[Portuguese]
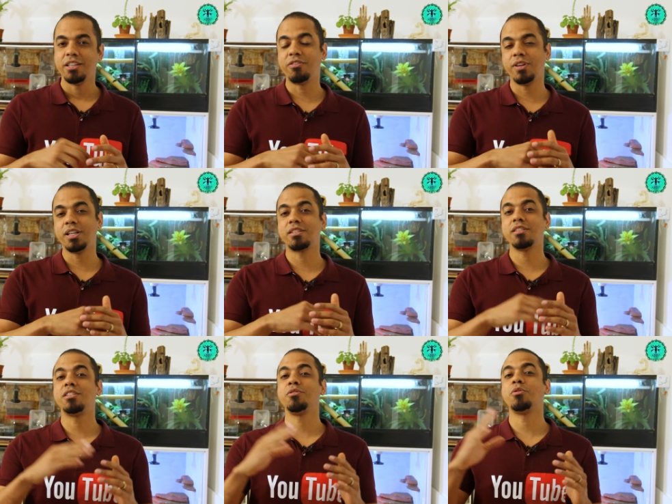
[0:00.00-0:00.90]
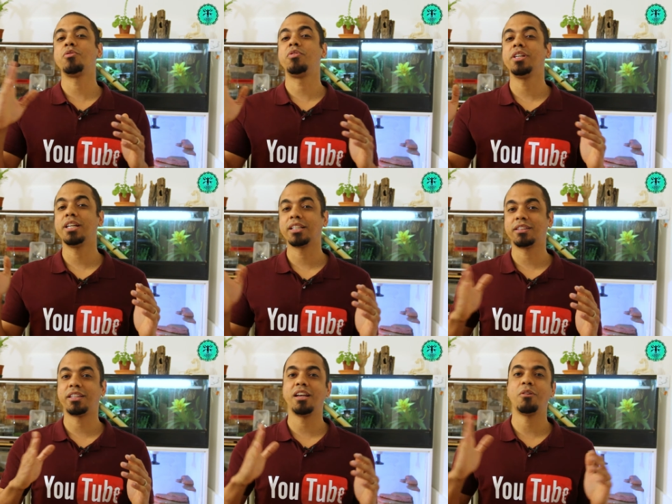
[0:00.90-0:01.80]
e ver ele se desenvolver
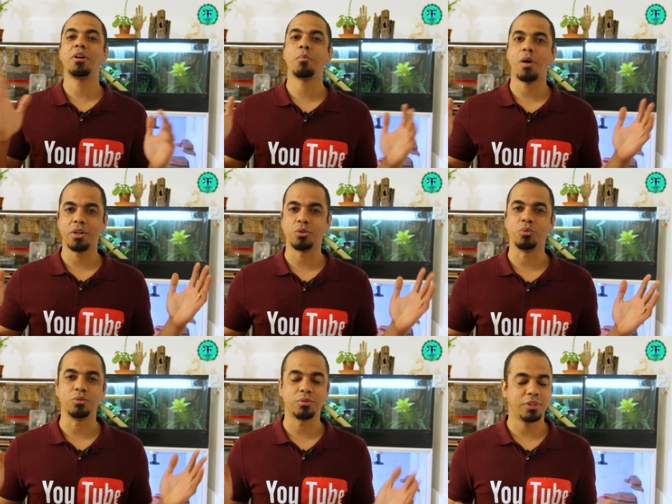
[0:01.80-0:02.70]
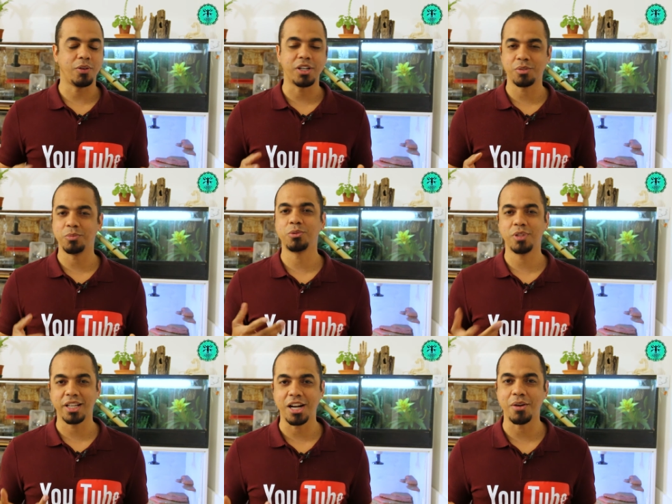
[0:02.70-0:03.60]
até um animal adulto. Eu acho muito
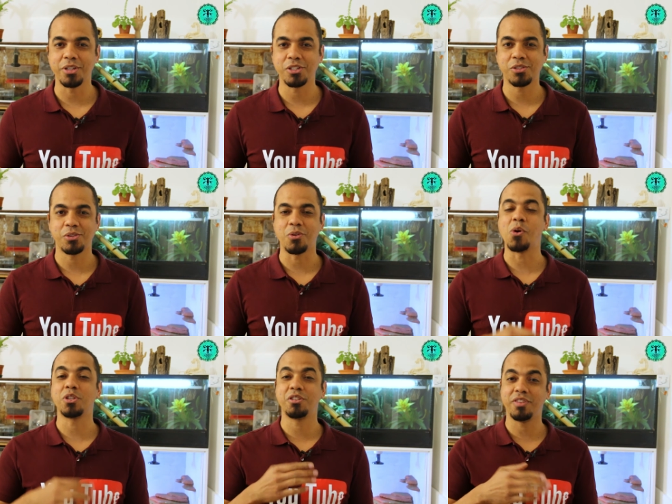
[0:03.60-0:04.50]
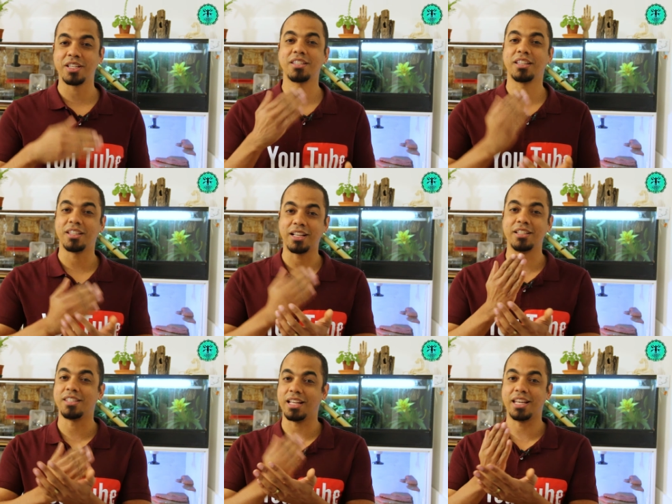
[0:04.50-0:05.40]
legal isso, eu gosto de ver essa,
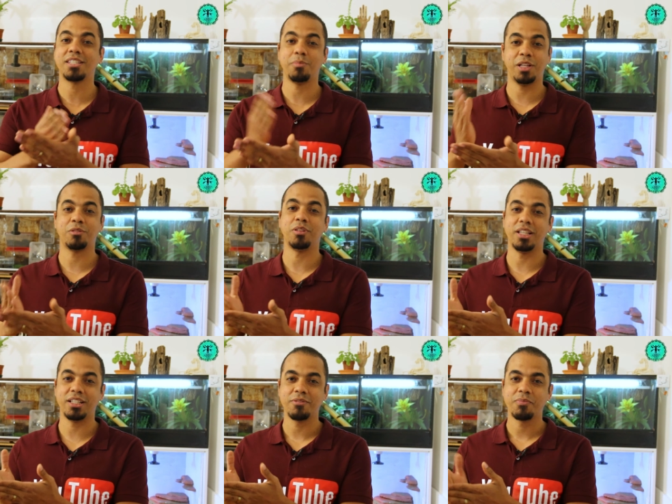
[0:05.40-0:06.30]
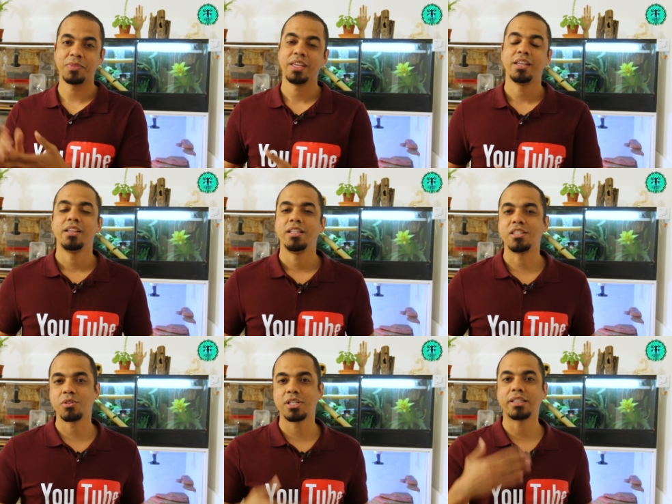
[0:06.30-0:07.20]
esse crescimento dele. E
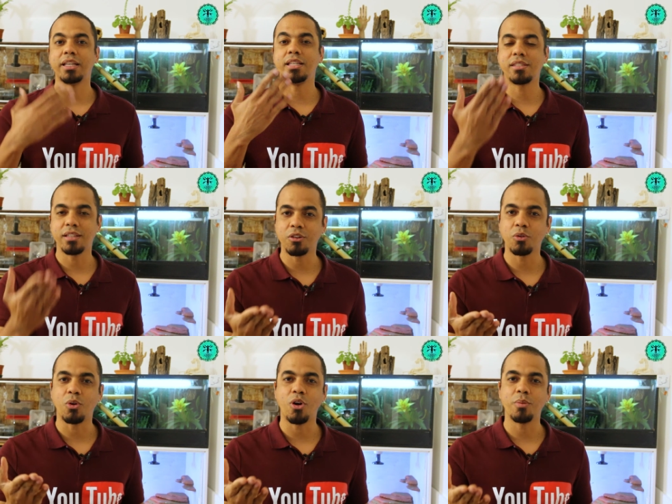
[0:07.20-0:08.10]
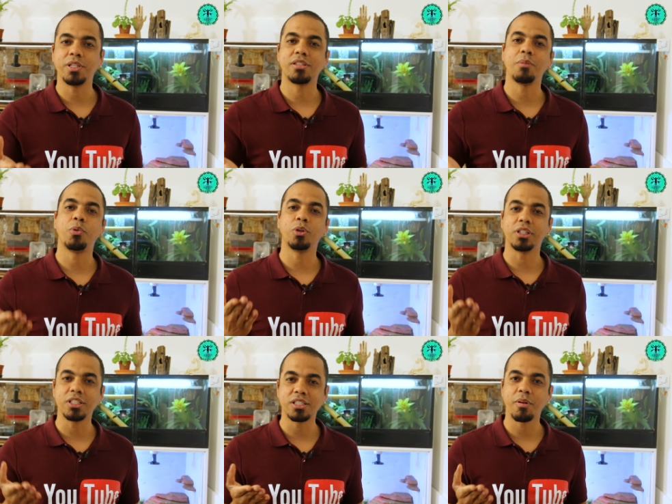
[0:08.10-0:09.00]
se você está iniciando no hobby, isso é
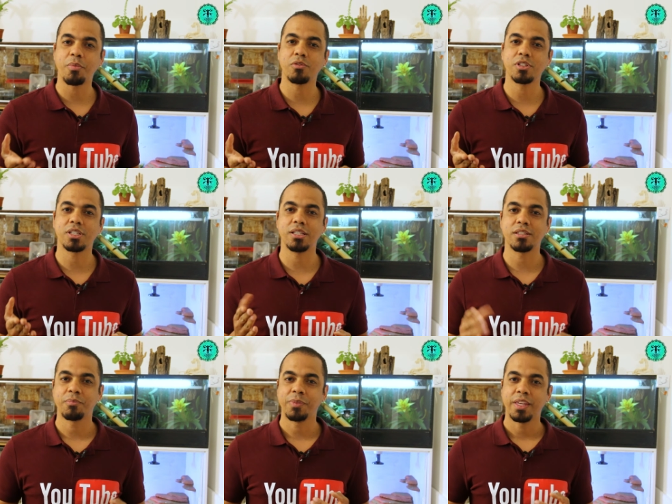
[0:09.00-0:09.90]
importante também para vocês.